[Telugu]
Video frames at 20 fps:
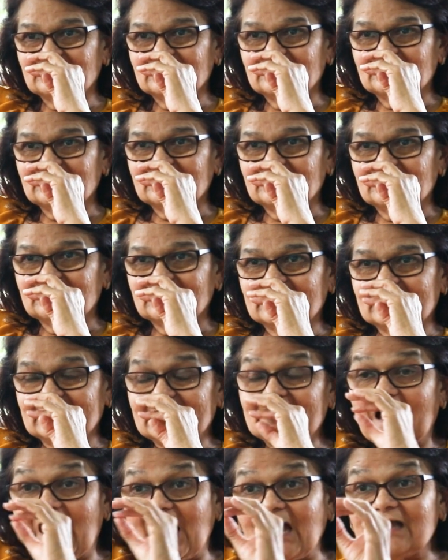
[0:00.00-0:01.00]
అయ్యో
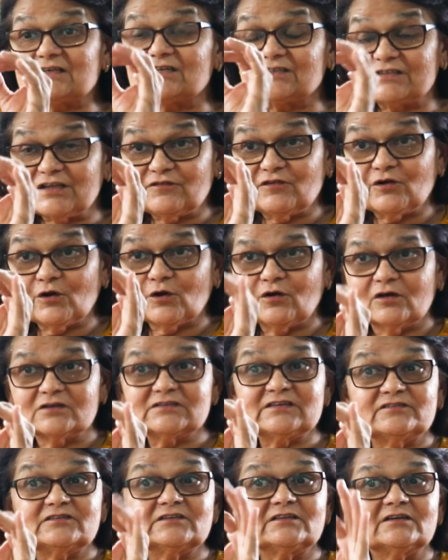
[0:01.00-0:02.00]
లాస్ట్ సెవెన్ ఓ
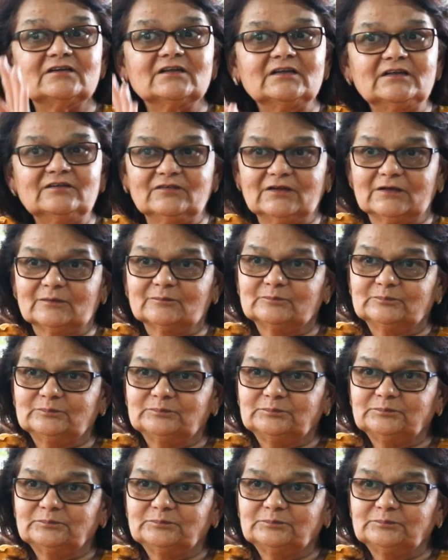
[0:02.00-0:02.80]
క్లాక్ సెవెన్ థర్టీ ఈవినింగ్